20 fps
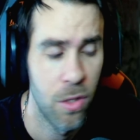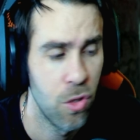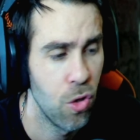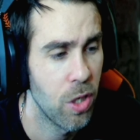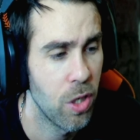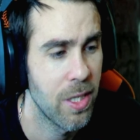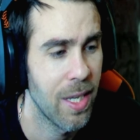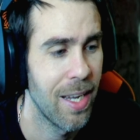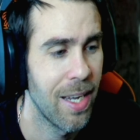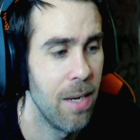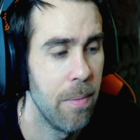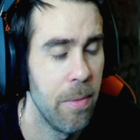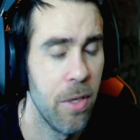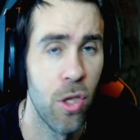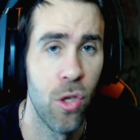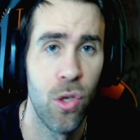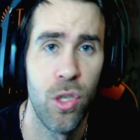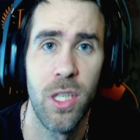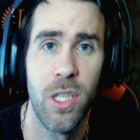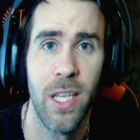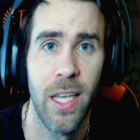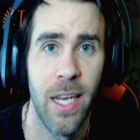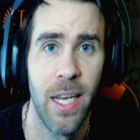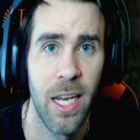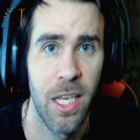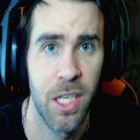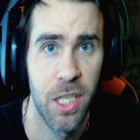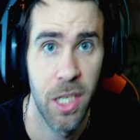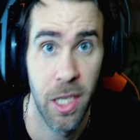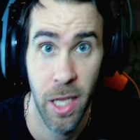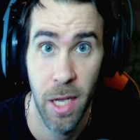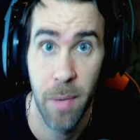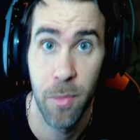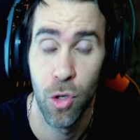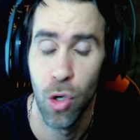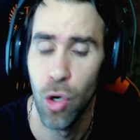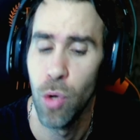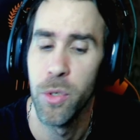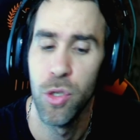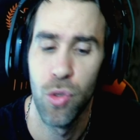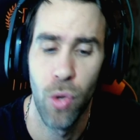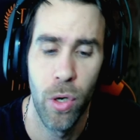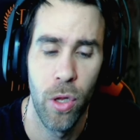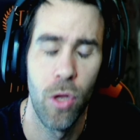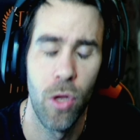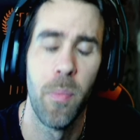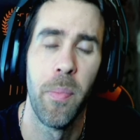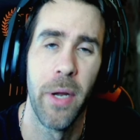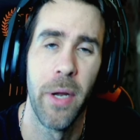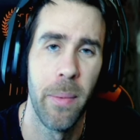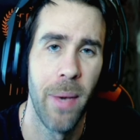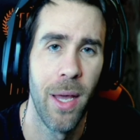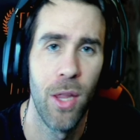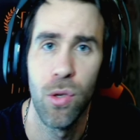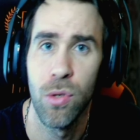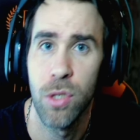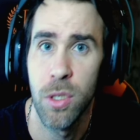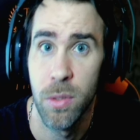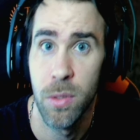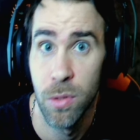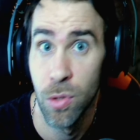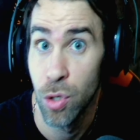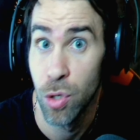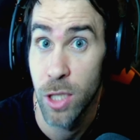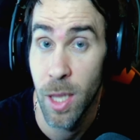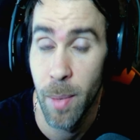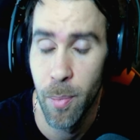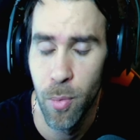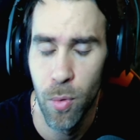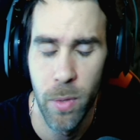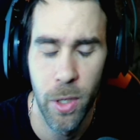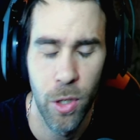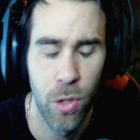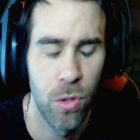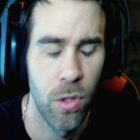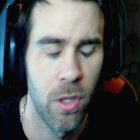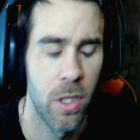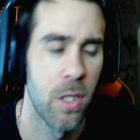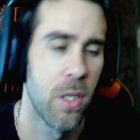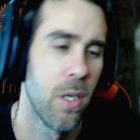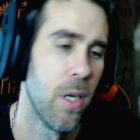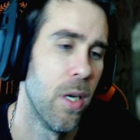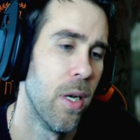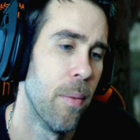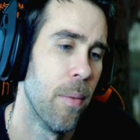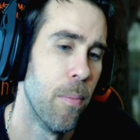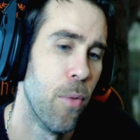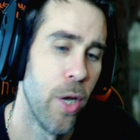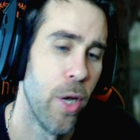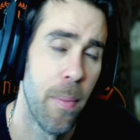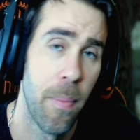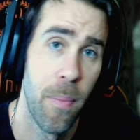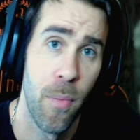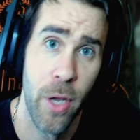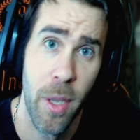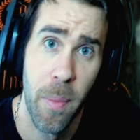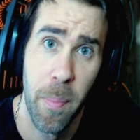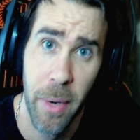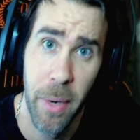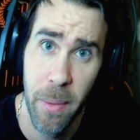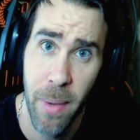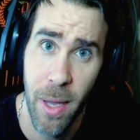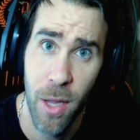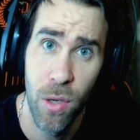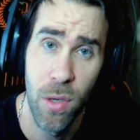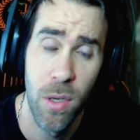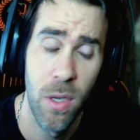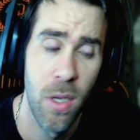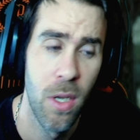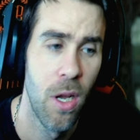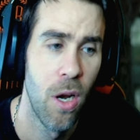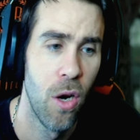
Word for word: Yo hasta que el vídeo no esté en HD, yo lo visualizo en privado, no está público, entonces eh, voy, en privado,